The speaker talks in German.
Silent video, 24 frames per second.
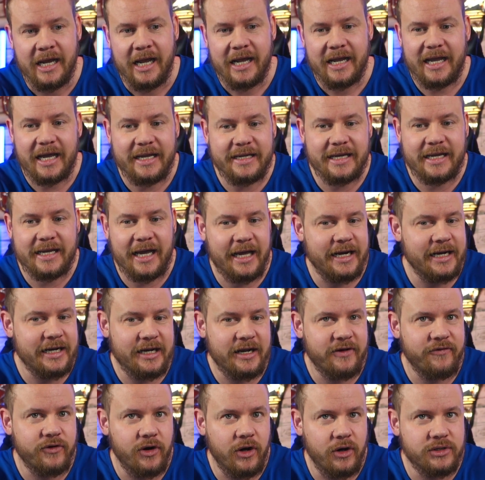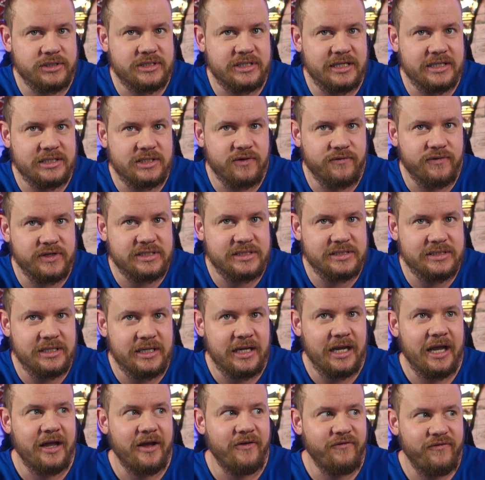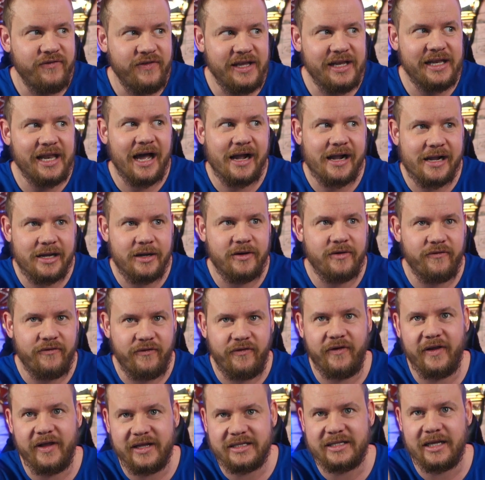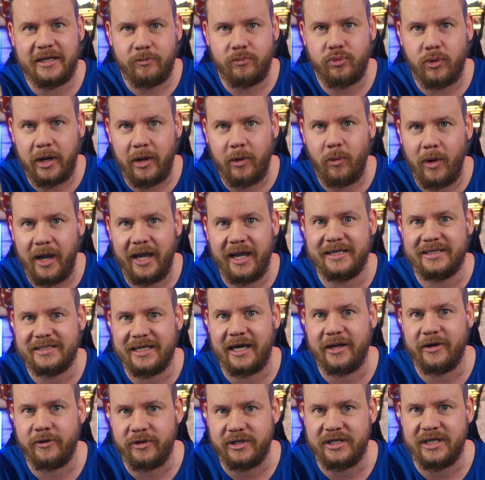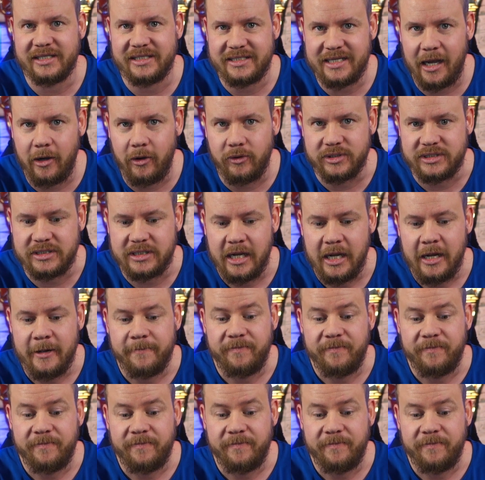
kann ja keiner davon ausgehen zu wissen, wie lange fällt denn Bray Wyatt dadurch jetzt aus.